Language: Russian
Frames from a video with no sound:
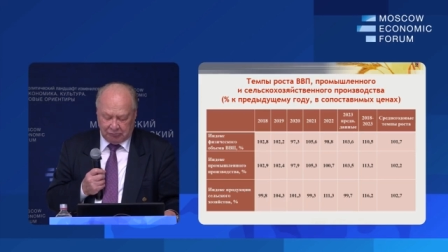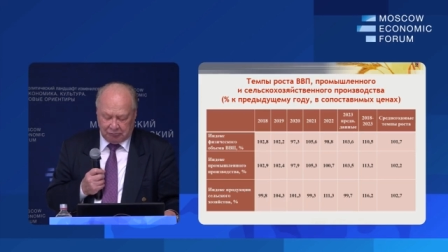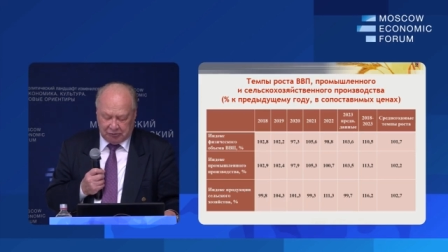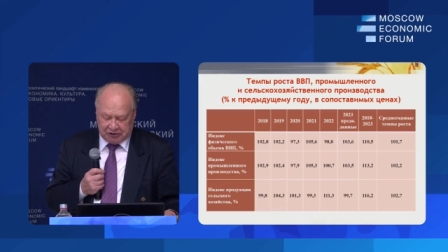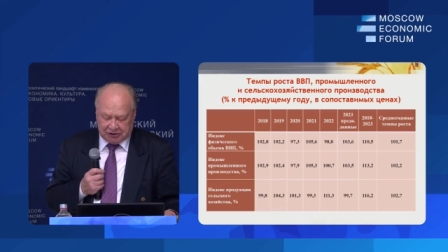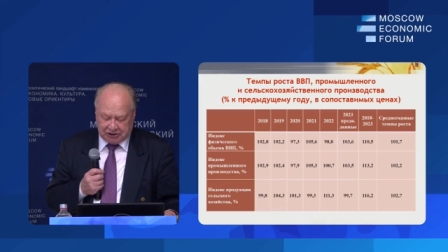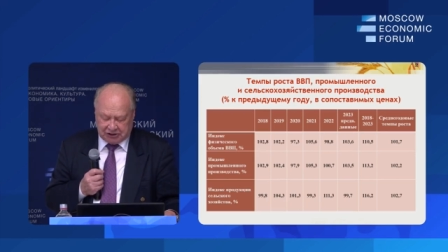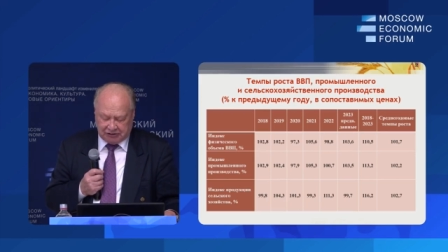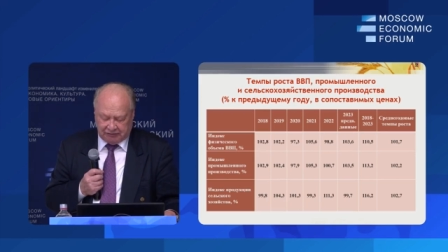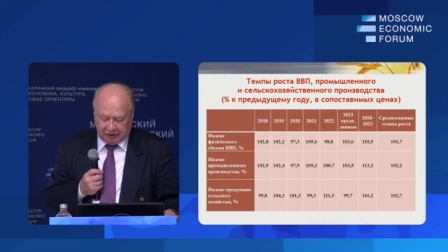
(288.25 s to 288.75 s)

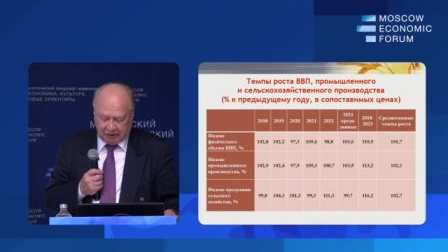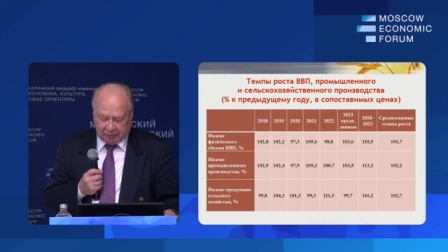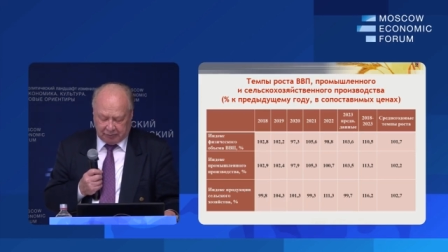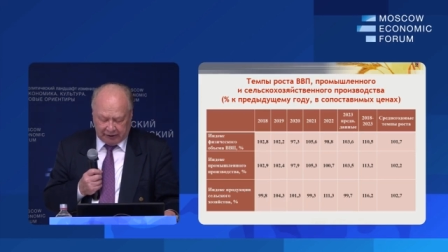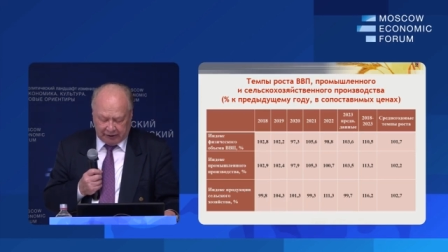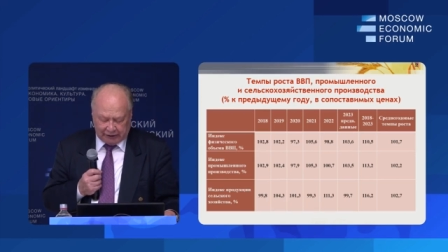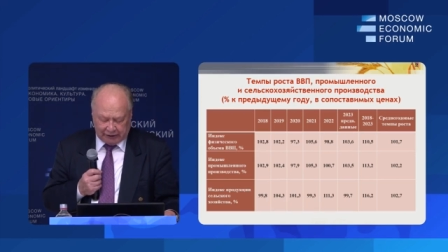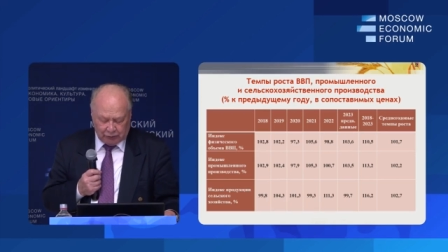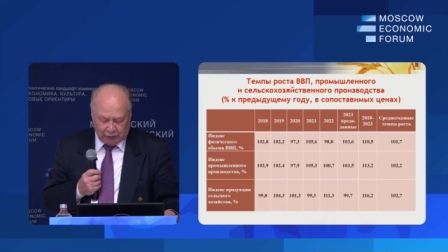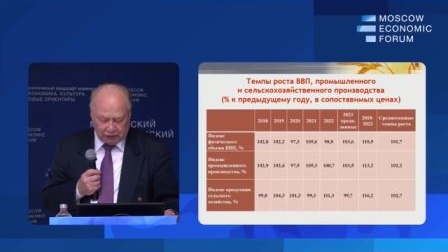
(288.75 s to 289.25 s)
пищевых
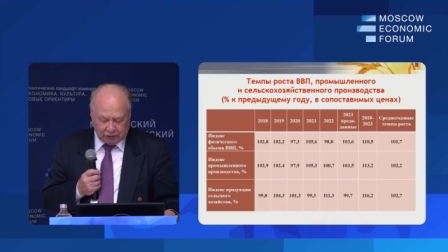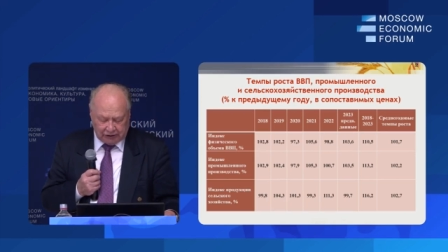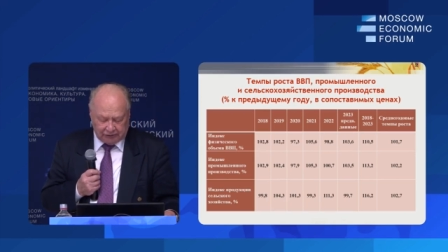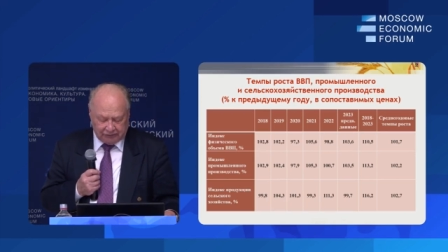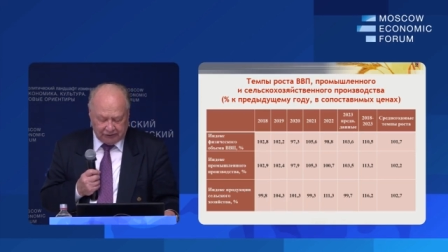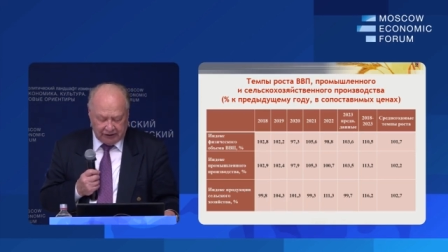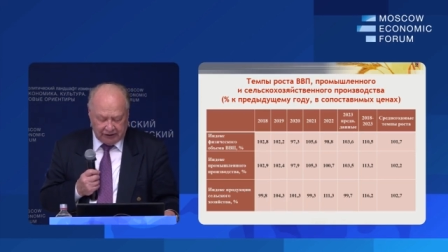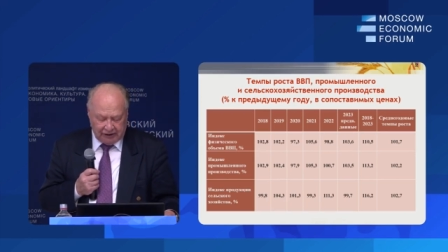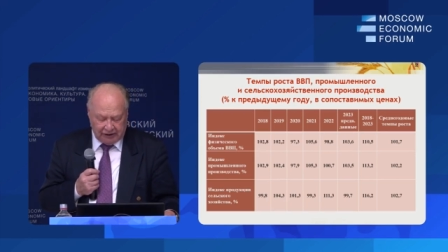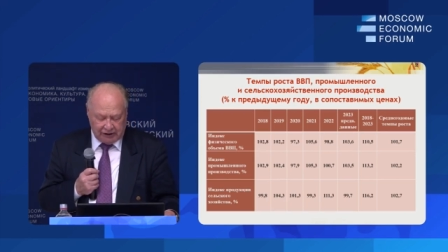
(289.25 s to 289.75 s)

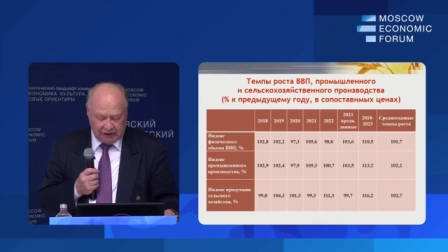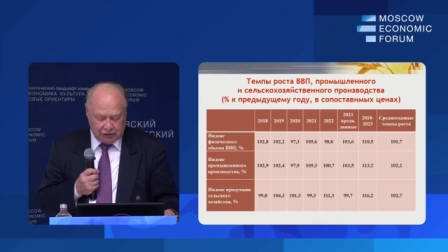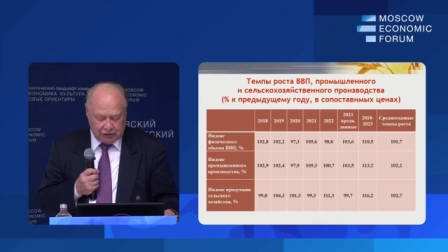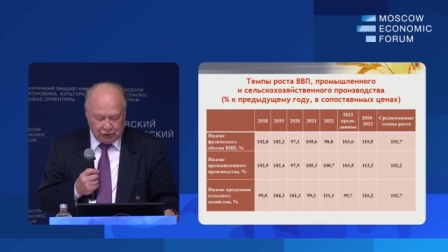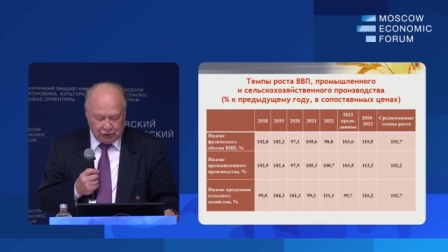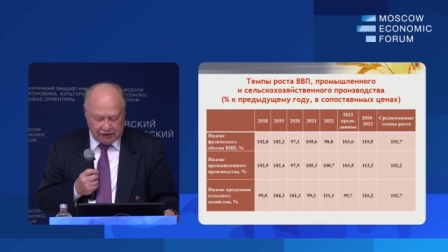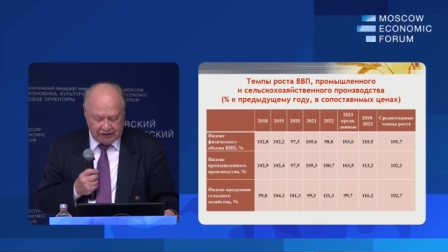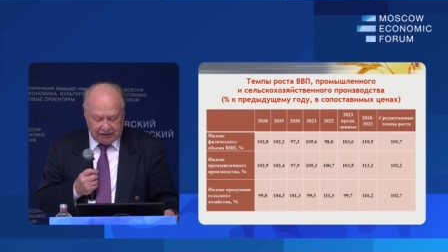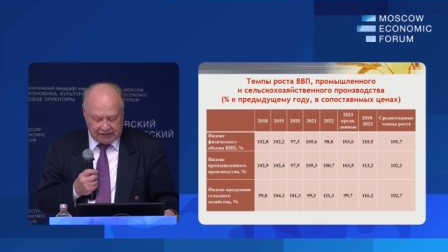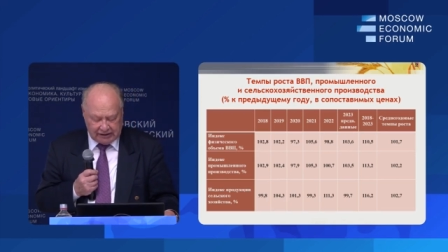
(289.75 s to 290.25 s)
продуктов
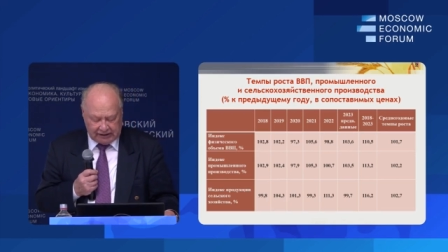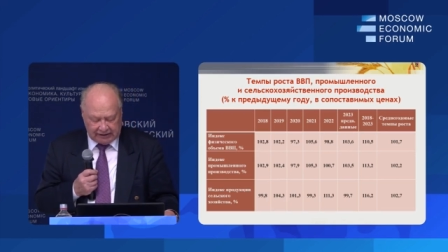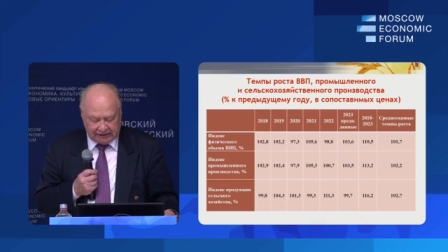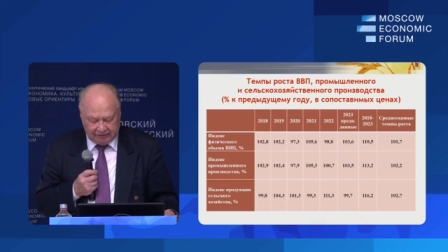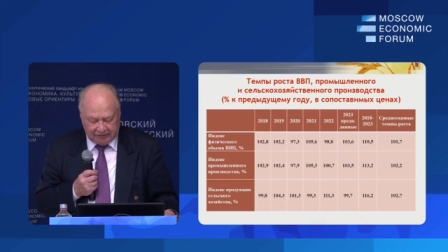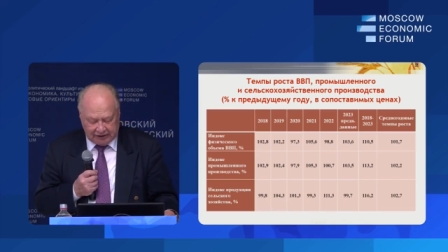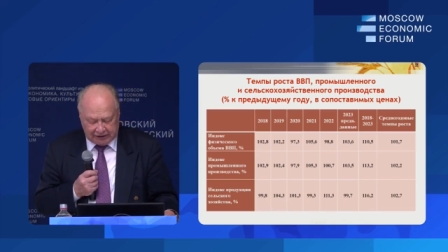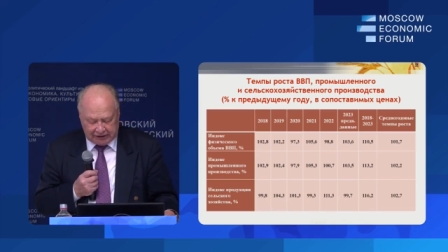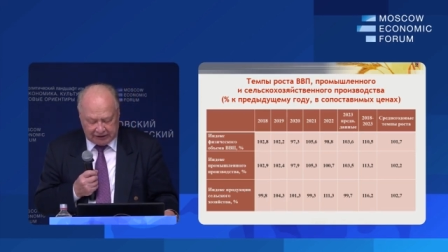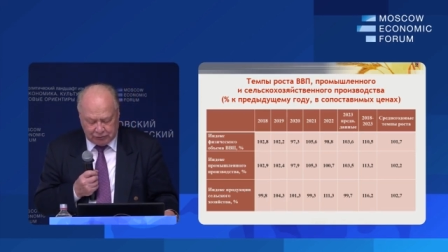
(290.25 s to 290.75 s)
еще не
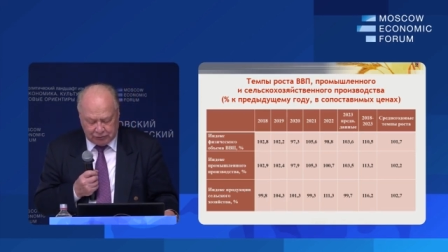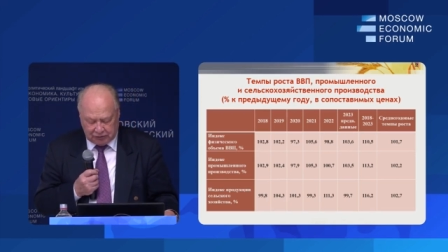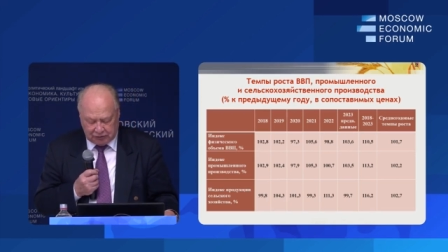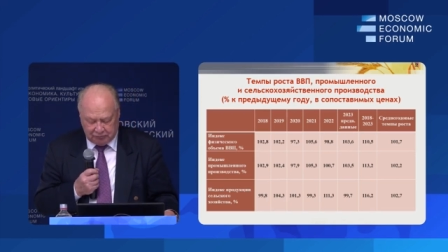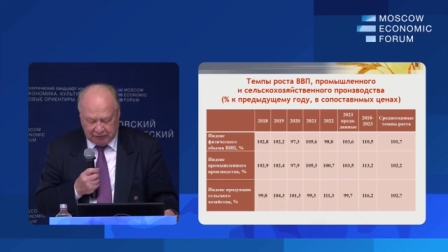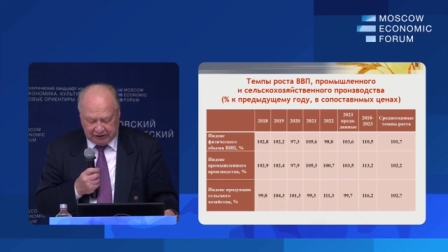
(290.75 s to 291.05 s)
соответствует